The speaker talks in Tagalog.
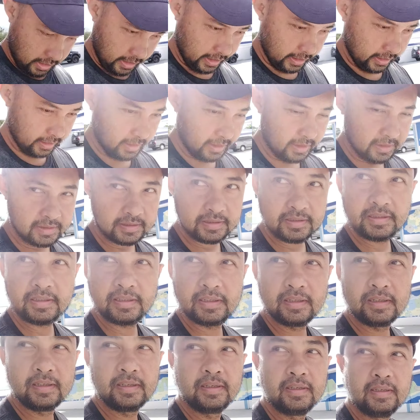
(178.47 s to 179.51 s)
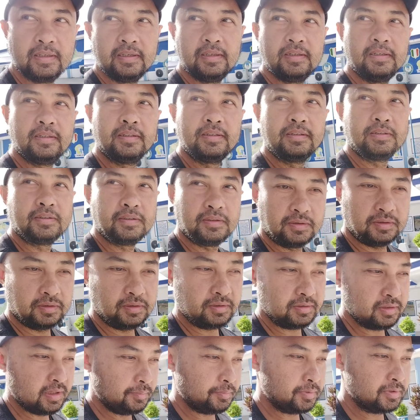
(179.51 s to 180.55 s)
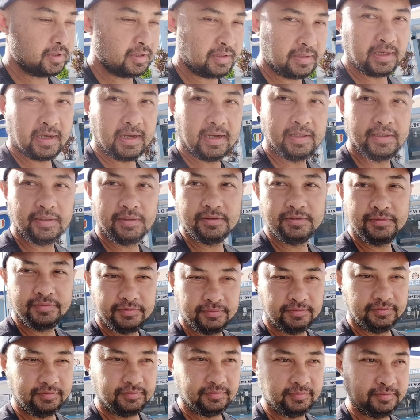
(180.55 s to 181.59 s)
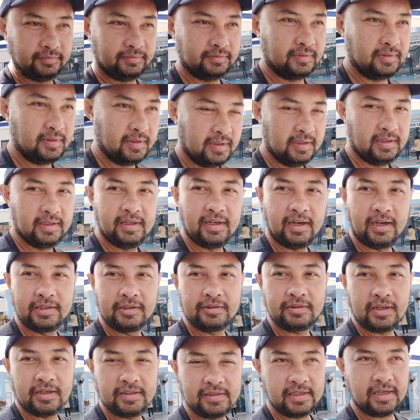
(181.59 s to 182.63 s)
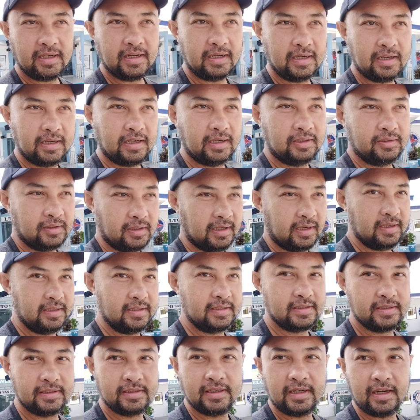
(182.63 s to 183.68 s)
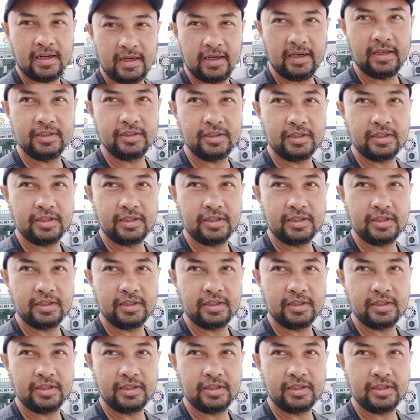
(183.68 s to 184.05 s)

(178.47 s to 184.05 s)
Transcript: Ayan guys. So, tapos na tayo. Andiyo tayo sa ano guys, uh,